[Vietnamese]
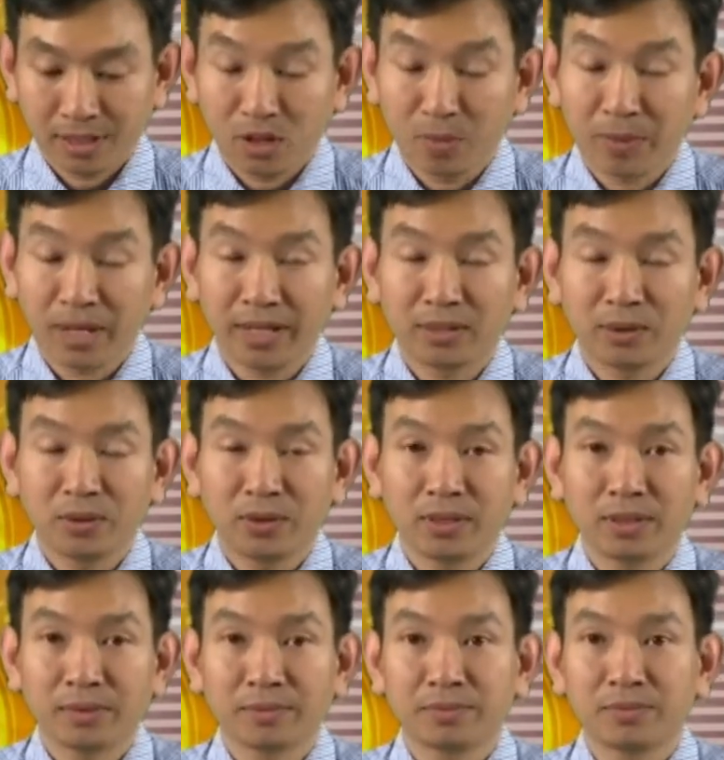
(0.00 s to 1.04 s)
Hôm nay tôi
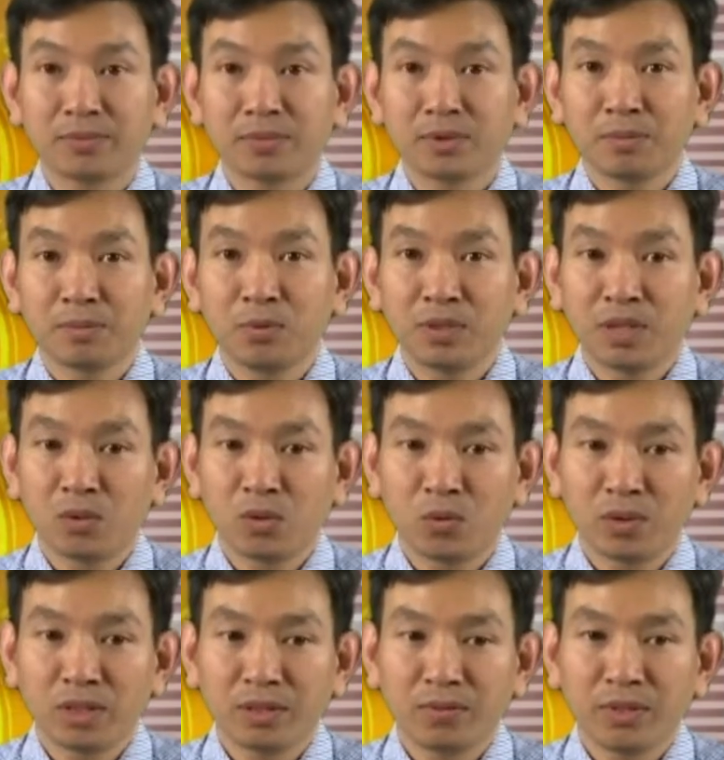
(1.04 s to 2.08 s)
muốn giao
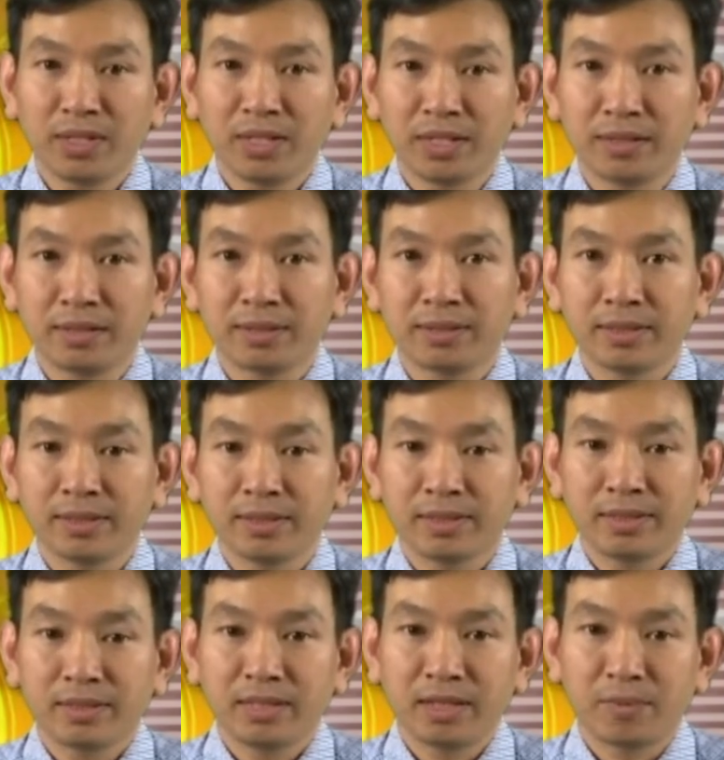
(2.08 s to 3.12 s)
lưu với quý vị
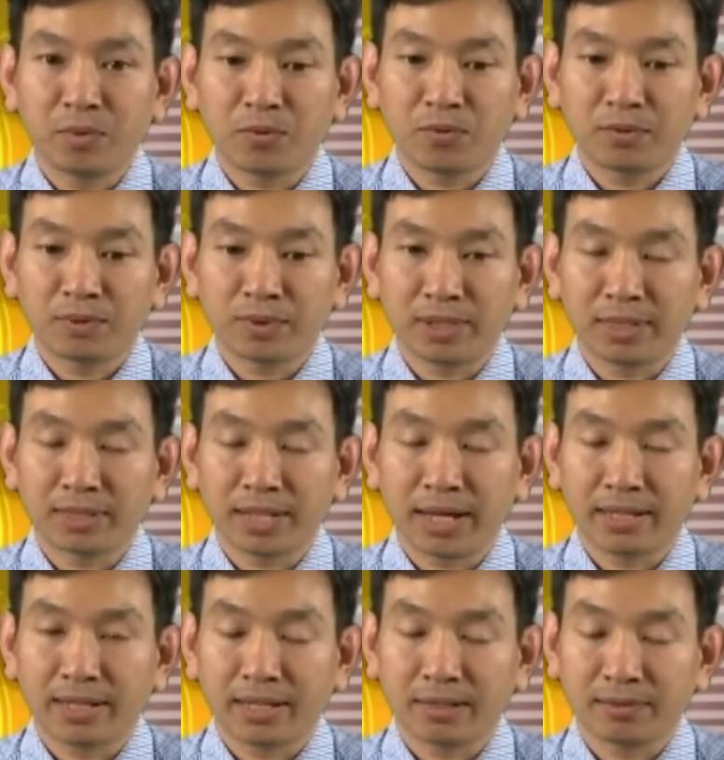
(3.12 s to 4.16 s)
về một đề
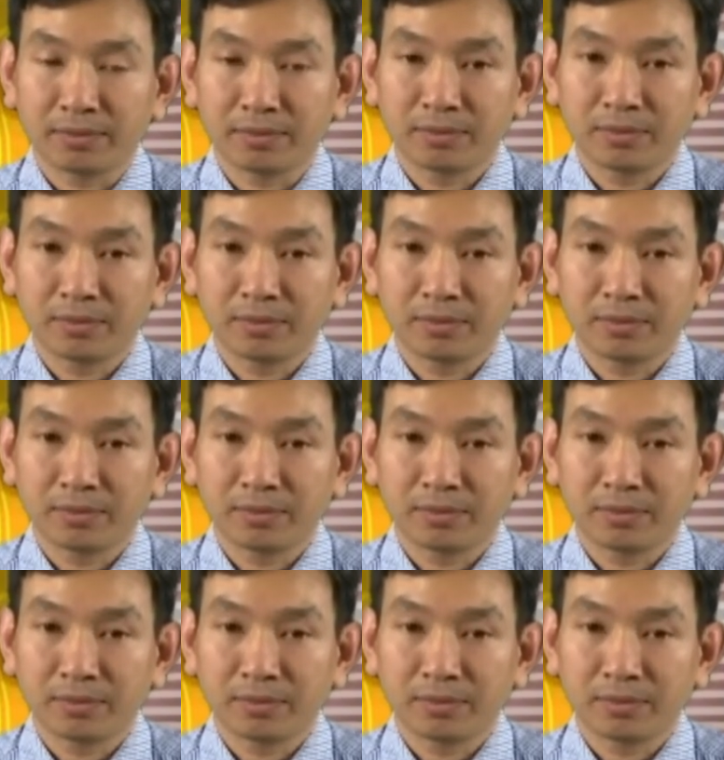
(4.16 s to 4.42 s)
tài là